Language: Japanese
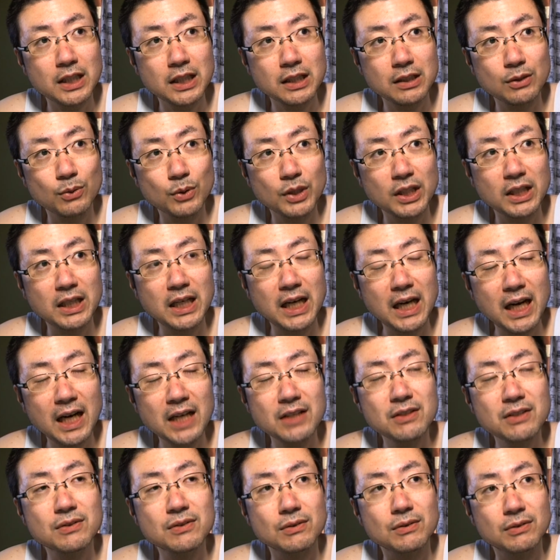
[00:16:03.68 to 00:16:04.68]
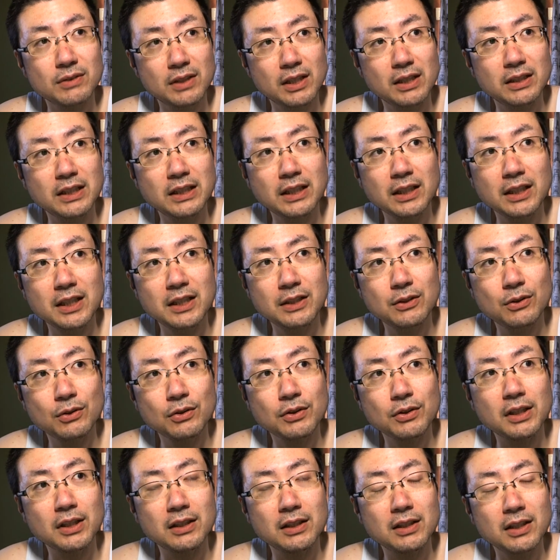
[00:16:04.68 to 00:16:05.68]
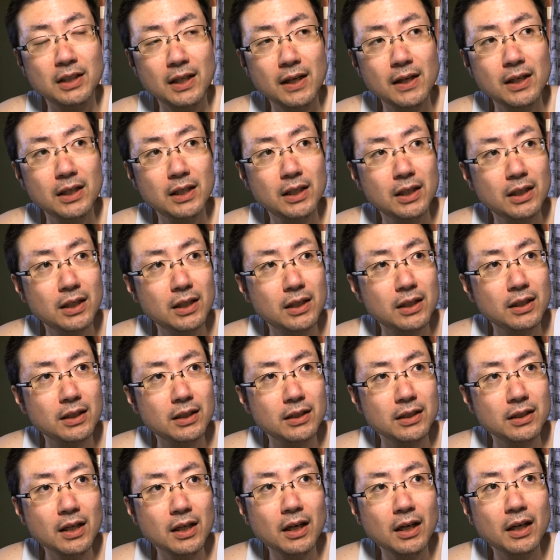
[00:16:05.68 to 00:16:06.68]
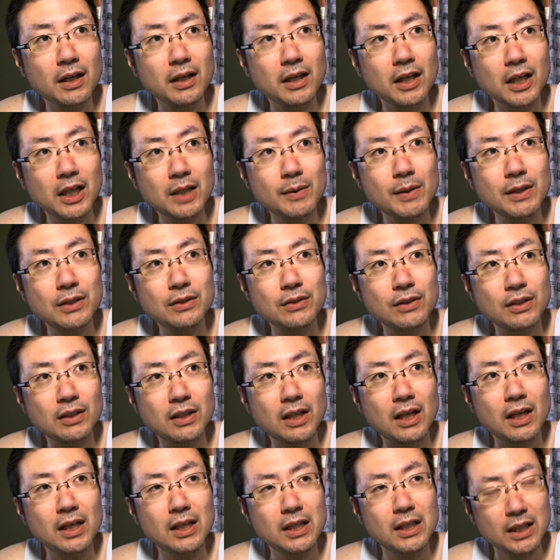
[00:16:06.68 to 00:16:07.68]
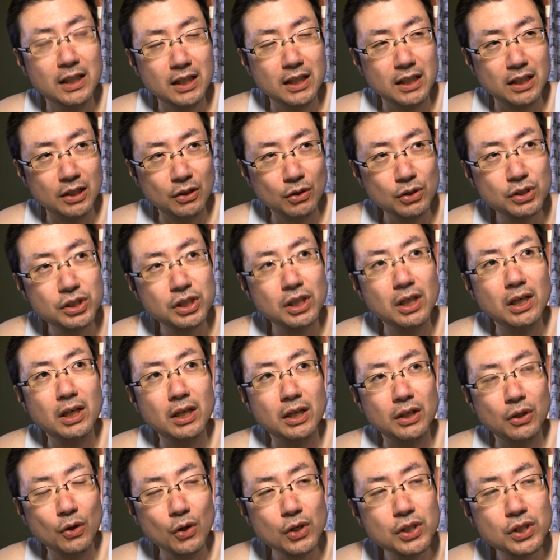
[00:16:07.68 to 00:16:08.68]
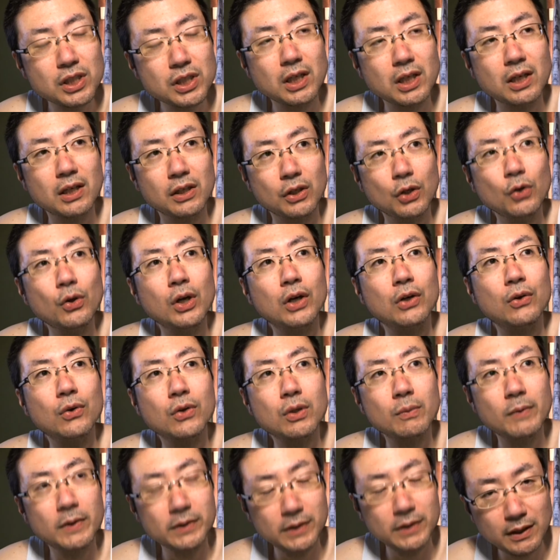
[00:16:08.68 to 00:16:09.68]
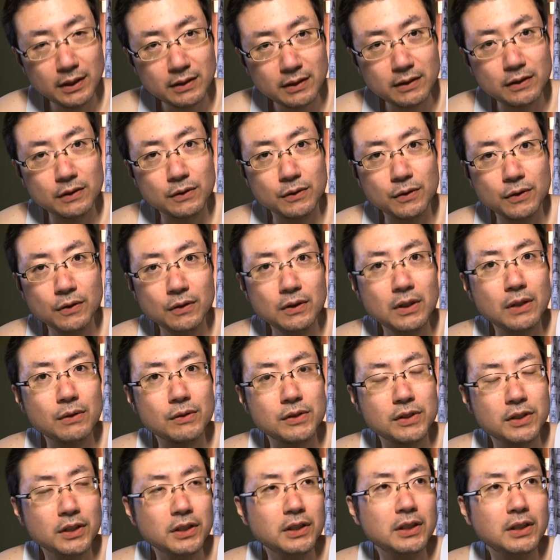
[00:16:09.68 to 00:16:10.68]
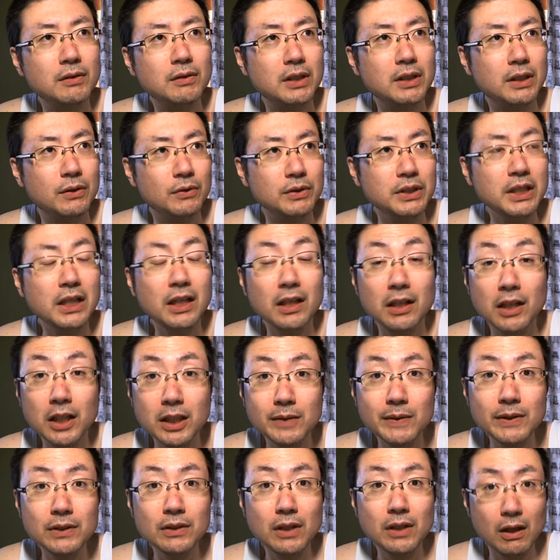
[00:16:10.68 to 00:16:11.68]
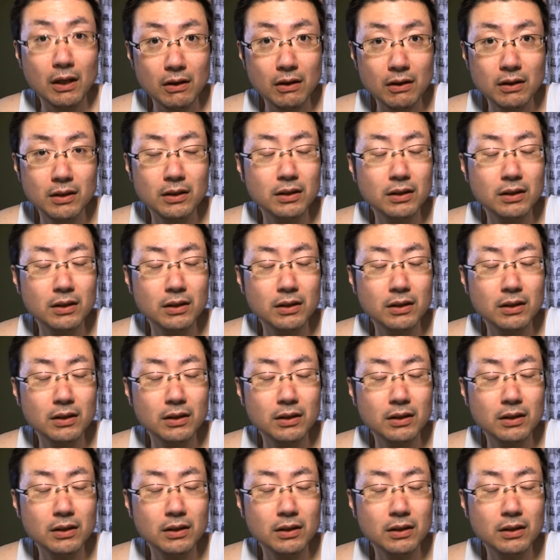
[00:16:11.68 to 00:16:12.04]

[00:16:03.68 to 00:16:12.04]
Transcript: 時があるので寝たきりの時だってね家から 100m 出てよしよし今日はここまでっていう訓練をしてきたわけよ家から 100m だよ